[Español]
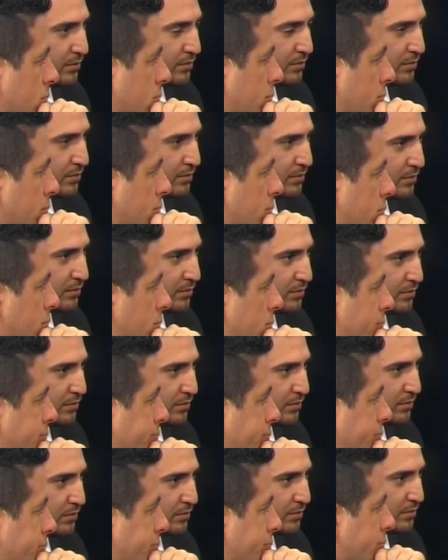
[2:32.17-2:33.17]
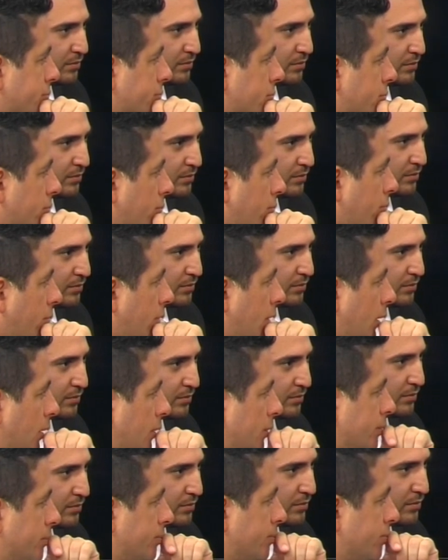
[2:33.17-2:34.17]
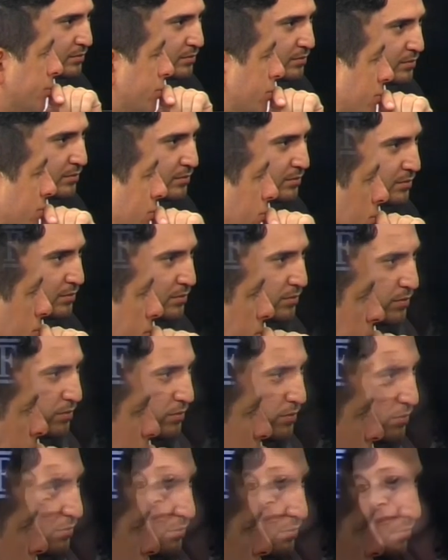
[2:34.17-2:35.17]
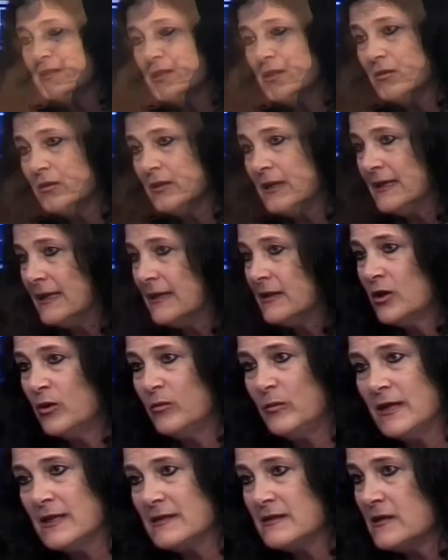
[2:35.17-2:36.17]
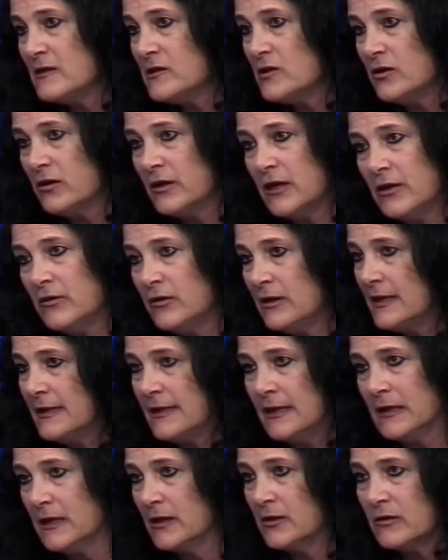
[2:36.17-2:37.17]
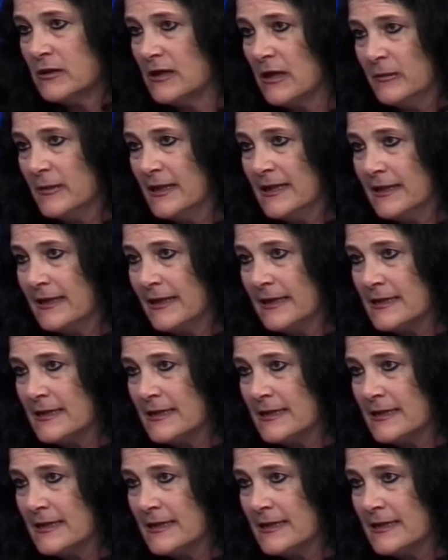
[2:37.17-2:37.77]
pero desde el punto de vista de lo que es el manejo, la administración y la toma de decisiones, no la tiene totalmente